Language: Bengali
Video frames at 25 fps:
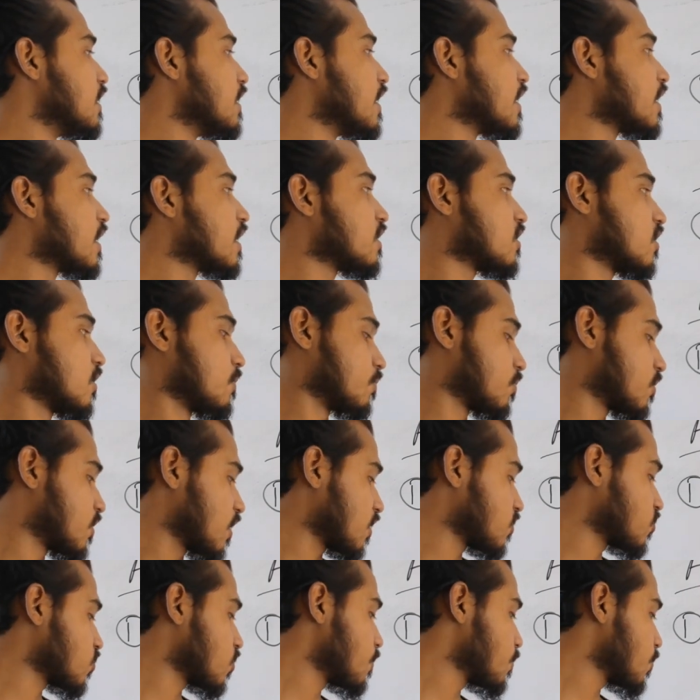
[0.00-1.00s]
নেগেটিভ
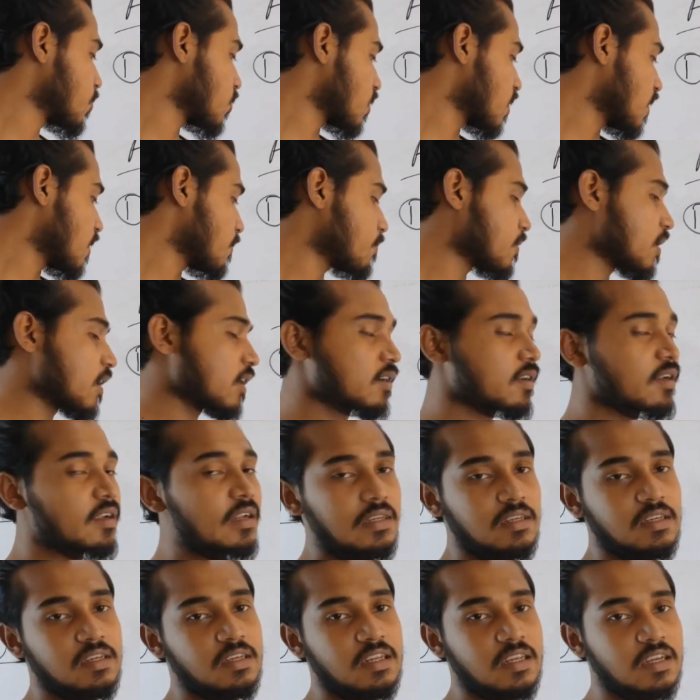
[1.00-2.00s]
তার সম্পর্কে আমরা একটা
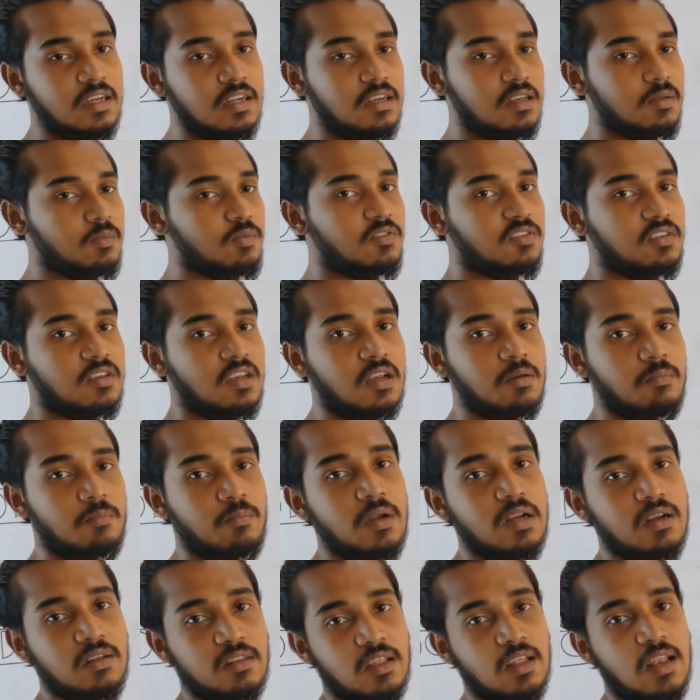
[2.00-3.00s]
নেগেটিভ
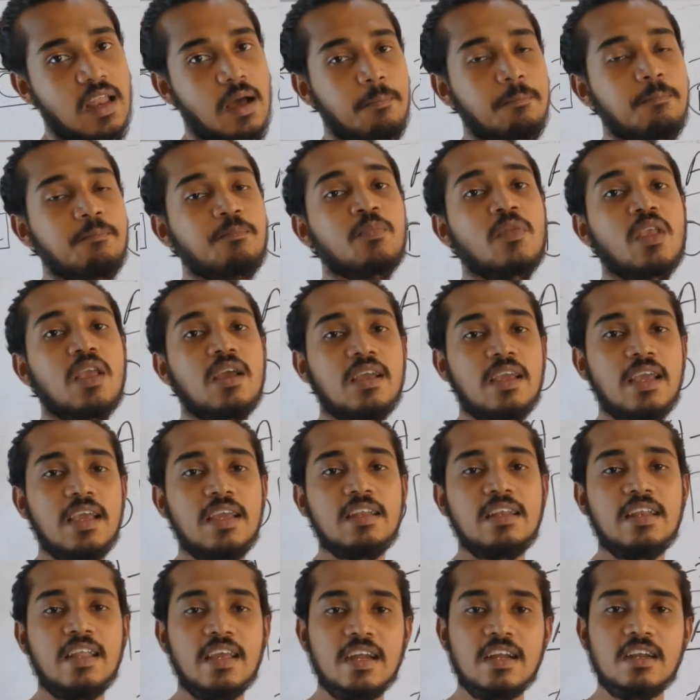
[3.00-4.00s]
স্টেটমেন্ট দিলাম
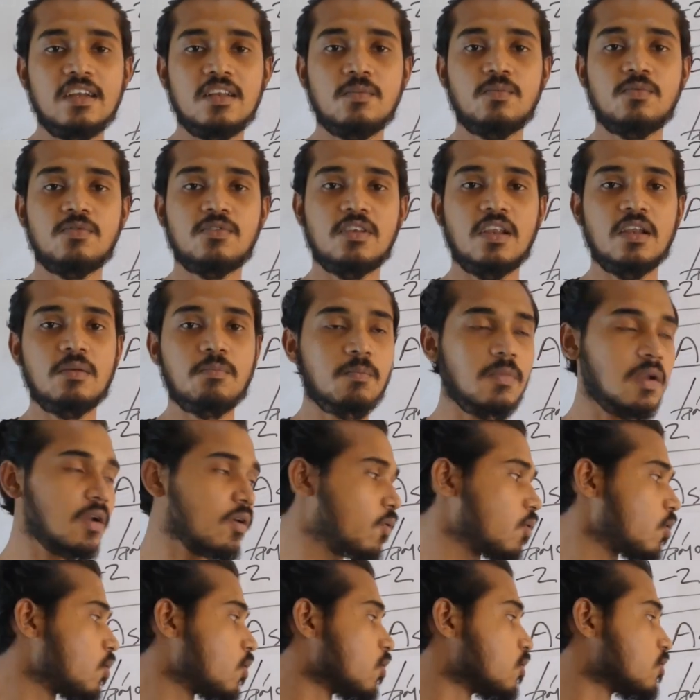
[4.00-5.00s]
এই নেগেটিভ
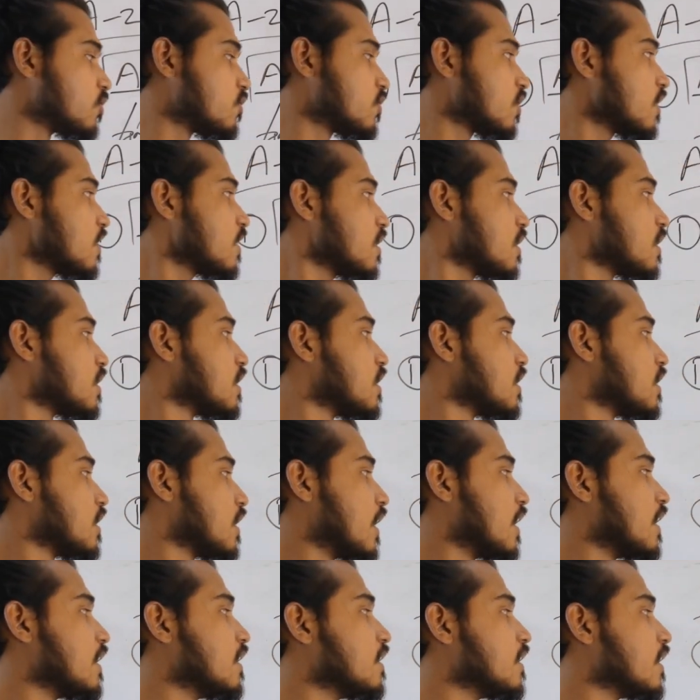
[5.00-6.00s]
স্টেটমেন্টগুলো হচ্ছে
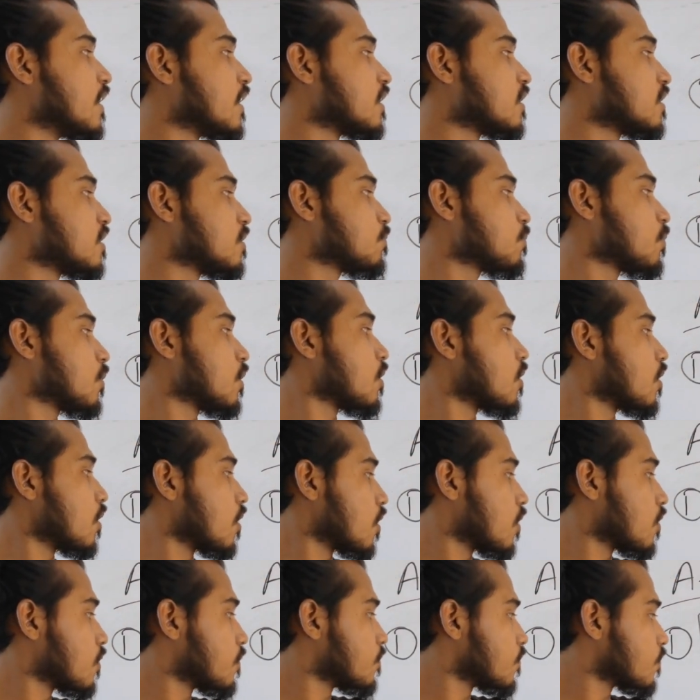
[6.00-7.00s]
এই নেগেটিভ
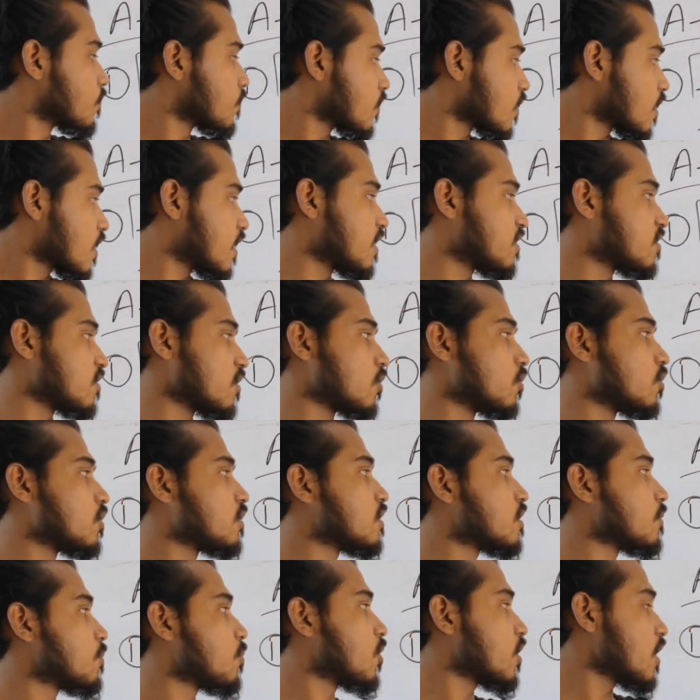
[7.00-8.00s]

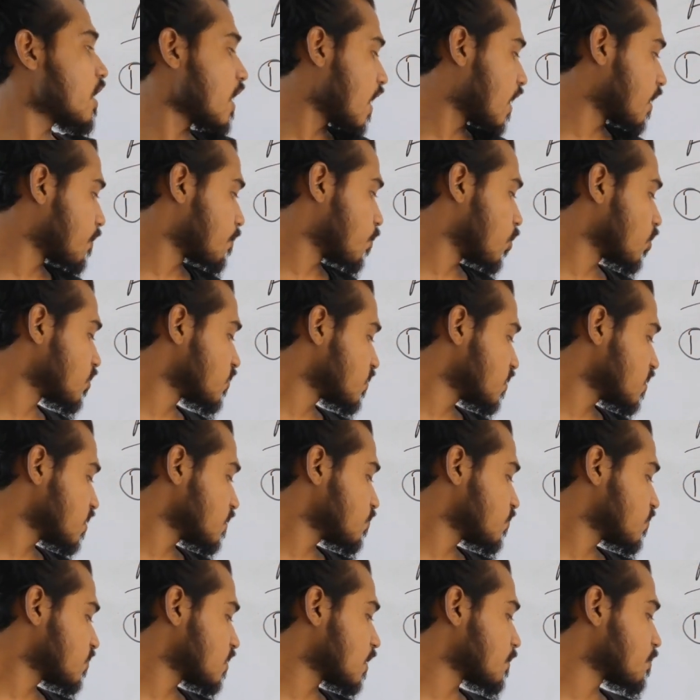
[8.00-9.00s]
ক্যাটাগরিতে পড়ে আর পজিটিভ
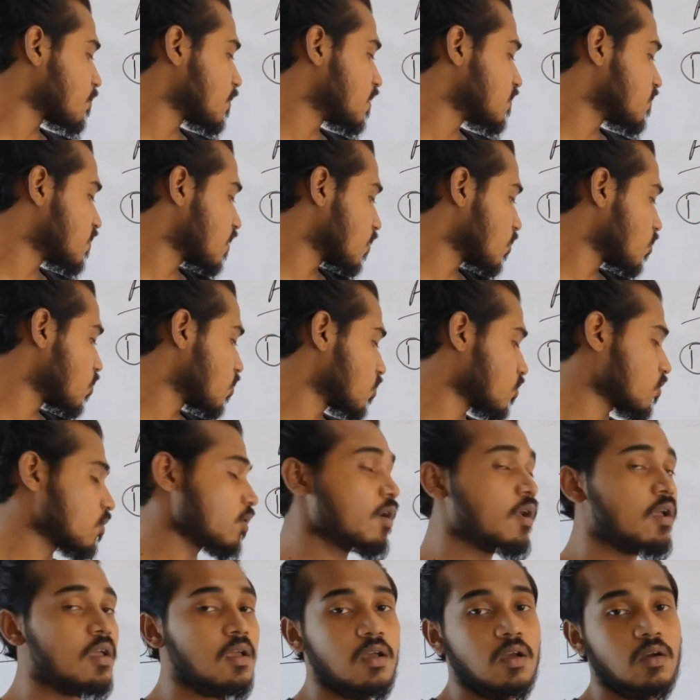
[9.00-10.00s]
স্টেটমেন্ট যেগুলো
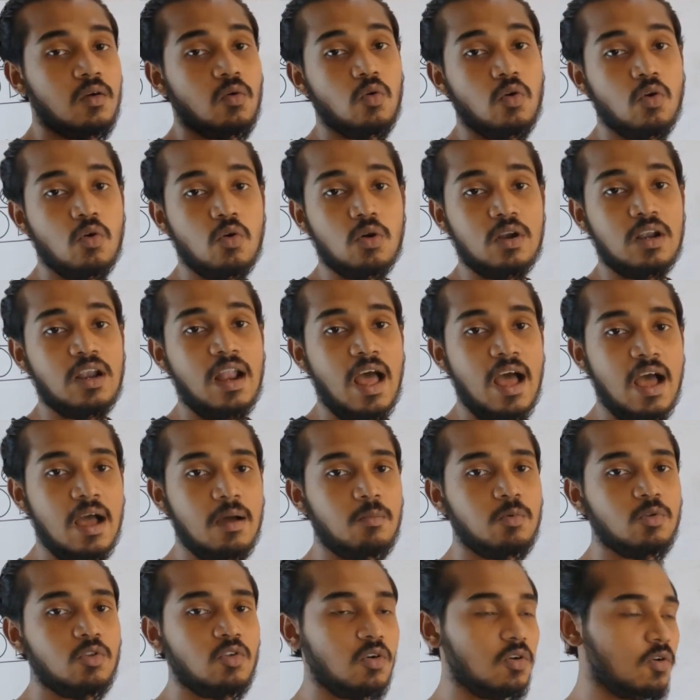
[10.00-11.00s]
কোনো না
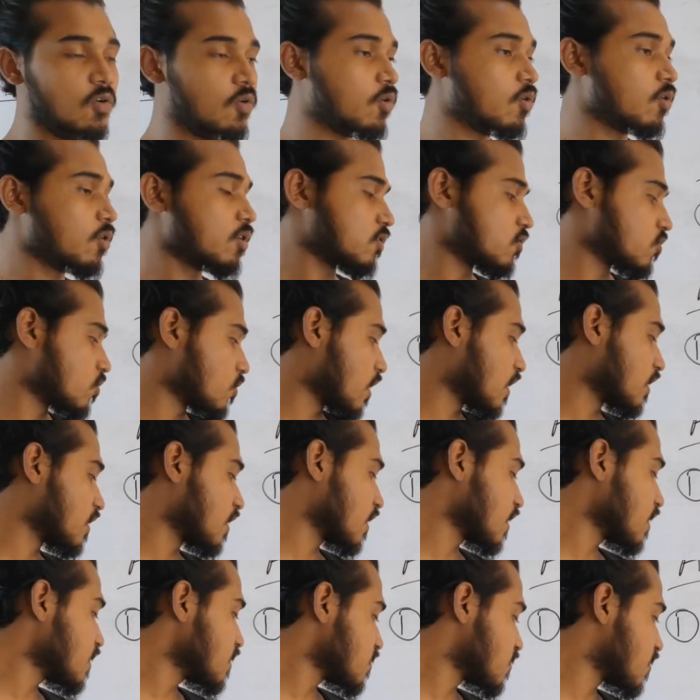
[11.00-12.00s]
বোধক কোনো কিছু না
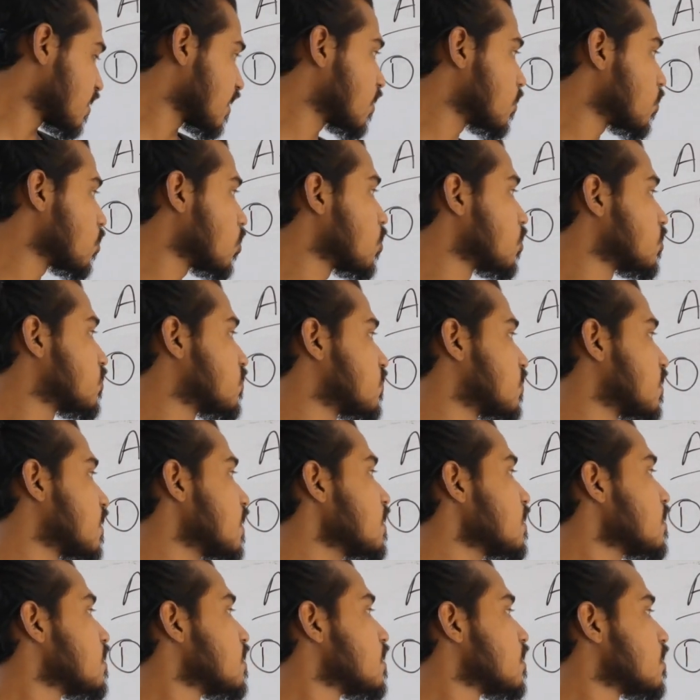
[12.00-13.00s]
থাকে সেগুলো হচ্ছে
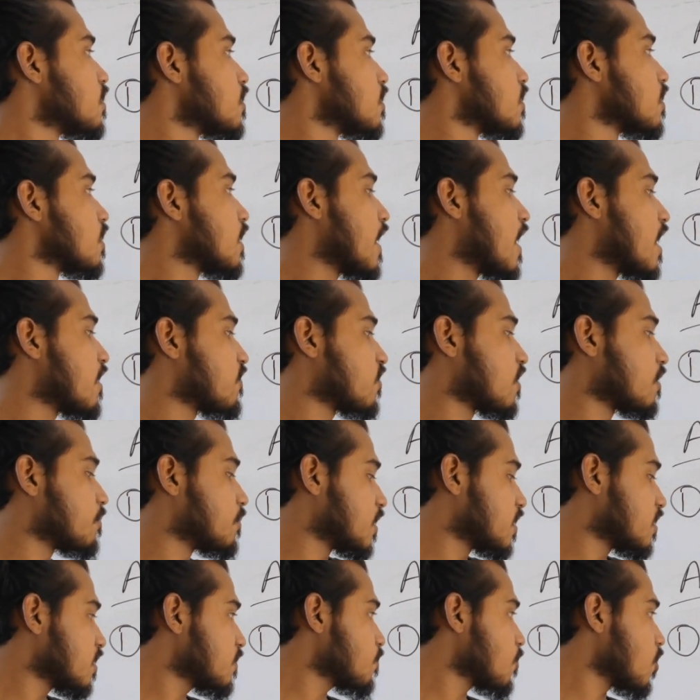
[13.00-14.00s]

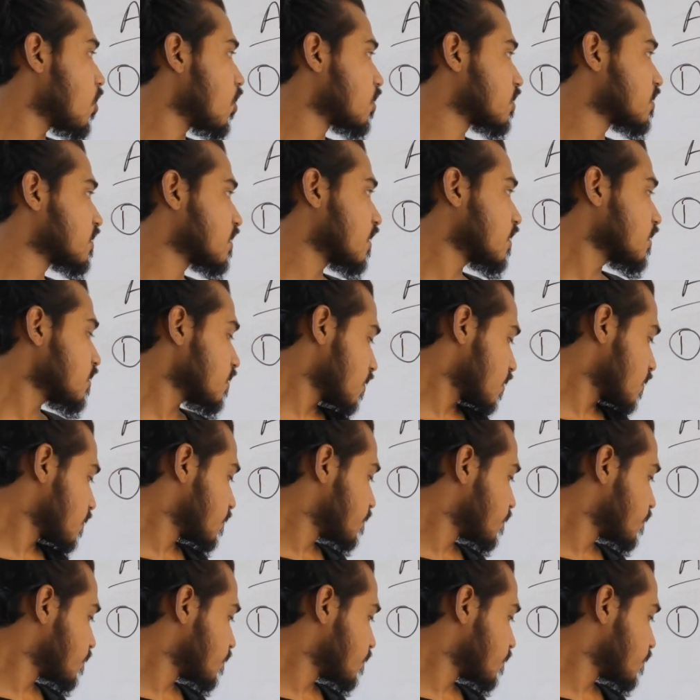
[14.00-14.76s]
অ্যাফার্মেটিভ অর্থাৎ